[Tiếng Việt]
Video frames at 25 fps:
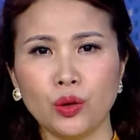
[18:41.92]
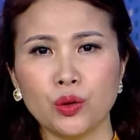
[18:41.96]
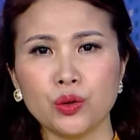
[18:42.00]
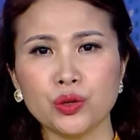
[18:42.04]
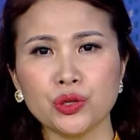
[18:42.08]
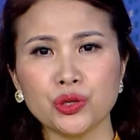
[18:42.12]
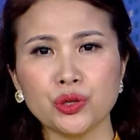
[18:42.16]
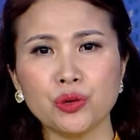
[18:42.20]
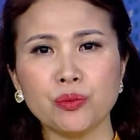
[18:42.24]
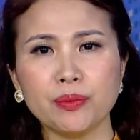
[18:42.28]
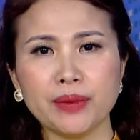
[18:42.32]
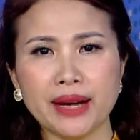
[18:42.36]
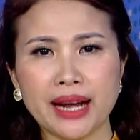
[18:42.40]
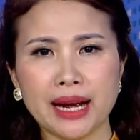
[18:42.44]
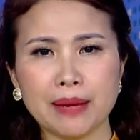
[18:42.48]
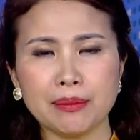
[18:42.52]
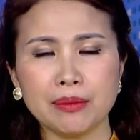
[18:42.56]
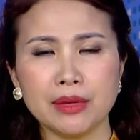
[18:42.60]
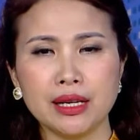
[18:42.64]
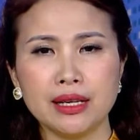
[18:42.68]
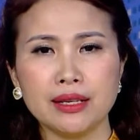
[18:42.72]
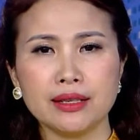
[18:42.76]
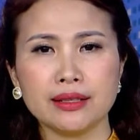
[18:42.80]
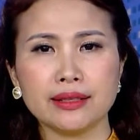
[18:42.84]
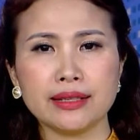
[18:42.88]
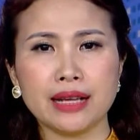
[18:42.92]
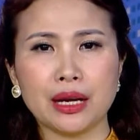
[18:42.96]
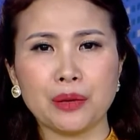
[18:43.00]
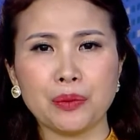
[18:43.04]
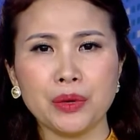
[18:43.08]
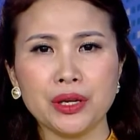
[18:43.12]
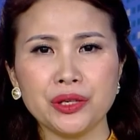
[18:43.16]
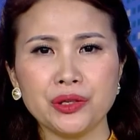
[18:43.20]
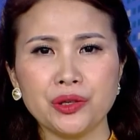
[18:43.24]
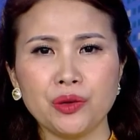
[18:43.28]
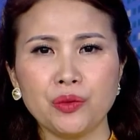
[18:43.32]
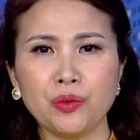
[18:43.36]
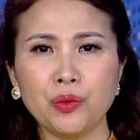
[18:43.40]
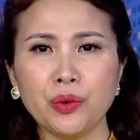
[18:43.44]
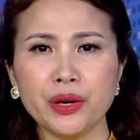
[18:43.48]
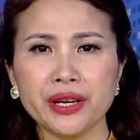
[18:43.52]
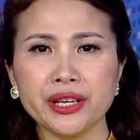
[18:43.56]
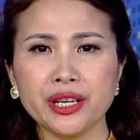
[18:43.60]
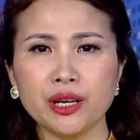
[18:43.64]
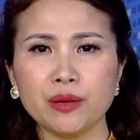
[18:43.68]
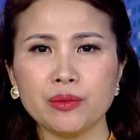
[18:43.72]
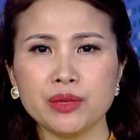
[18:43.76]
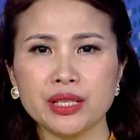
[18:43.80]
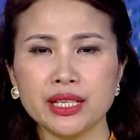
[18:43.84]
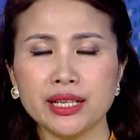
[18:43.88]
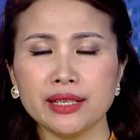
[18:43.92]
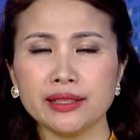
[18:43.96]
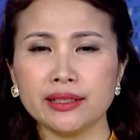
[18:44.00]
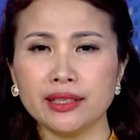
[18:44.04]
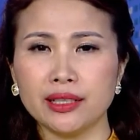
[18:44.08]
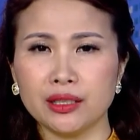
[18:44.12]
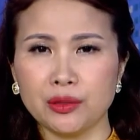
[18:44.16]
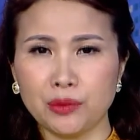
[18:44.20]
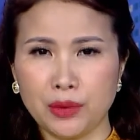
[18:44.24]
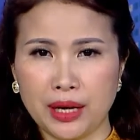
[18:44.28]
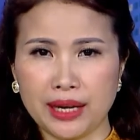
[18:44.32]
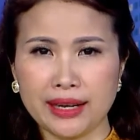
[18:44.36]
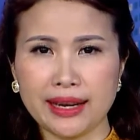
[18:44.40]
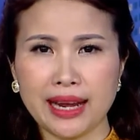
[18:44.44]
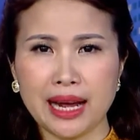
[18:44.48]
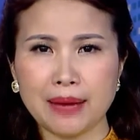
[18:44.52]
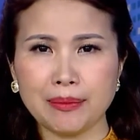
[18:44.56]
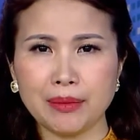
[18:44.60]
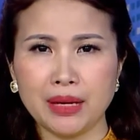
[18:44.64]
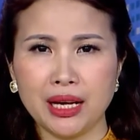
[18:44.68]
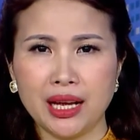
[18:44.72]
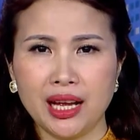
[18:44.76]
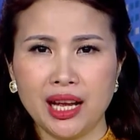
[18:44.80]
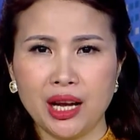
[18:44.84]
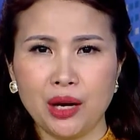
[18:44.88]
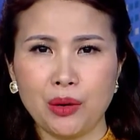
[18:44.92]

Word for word: thôn Trung Nam, xã Quế Trung, huyện Nông Sơn, tỉnh Quảng Nam,